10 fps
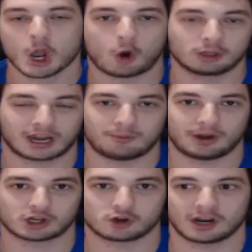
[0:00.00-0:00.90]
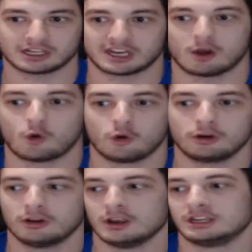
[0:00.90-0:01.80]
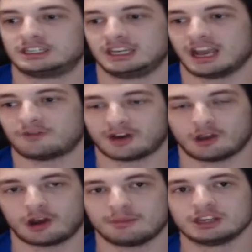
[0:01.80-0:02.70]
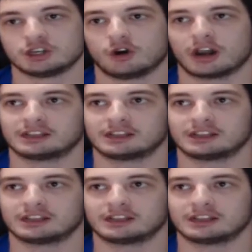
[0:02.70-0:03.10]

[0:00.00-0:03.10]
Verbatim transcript: otra persona según si ha fallado la misión,